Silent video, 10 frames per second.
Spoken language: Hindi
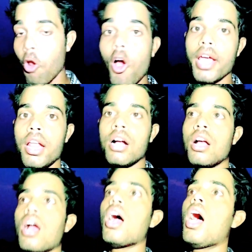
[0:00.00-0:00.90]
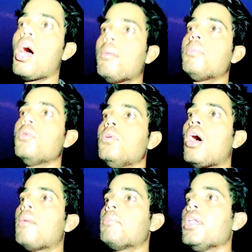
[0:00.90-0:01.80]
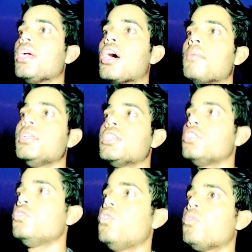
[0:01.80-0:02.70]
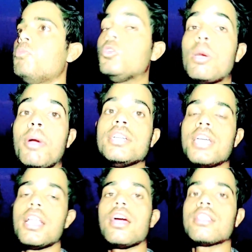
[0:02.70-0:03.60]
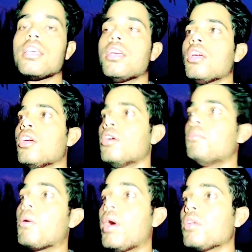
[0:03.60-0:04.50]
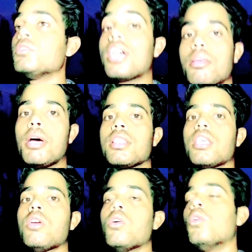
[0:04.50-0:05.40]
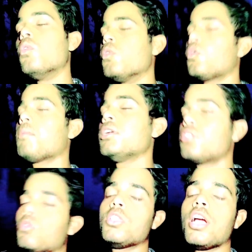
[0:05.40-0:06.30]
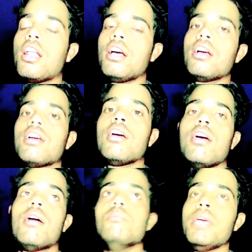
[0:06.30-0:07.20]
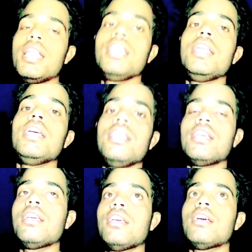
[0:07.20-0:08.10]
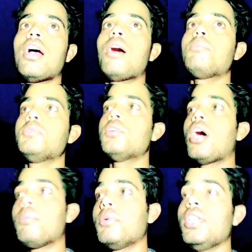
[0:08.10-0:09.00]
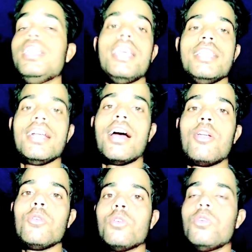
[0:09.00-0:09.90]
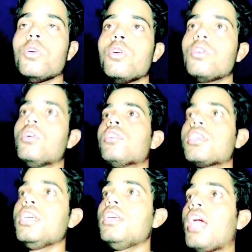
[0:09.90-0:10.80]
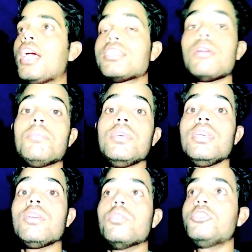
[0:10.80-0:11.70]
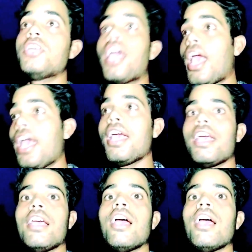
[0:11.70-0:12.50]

जो ब्लॉग है ना आप अपने घर में जैसे जो लोग पूजा पाठ ज़्यादा करते हैं भगवान को ज़्यादा मानते हैं उनको एक बार ज़रूर दिखाना मेरे लिए नहीं आप अपने लिए ही दिखाना उनको कि ऐसा भी कुछ है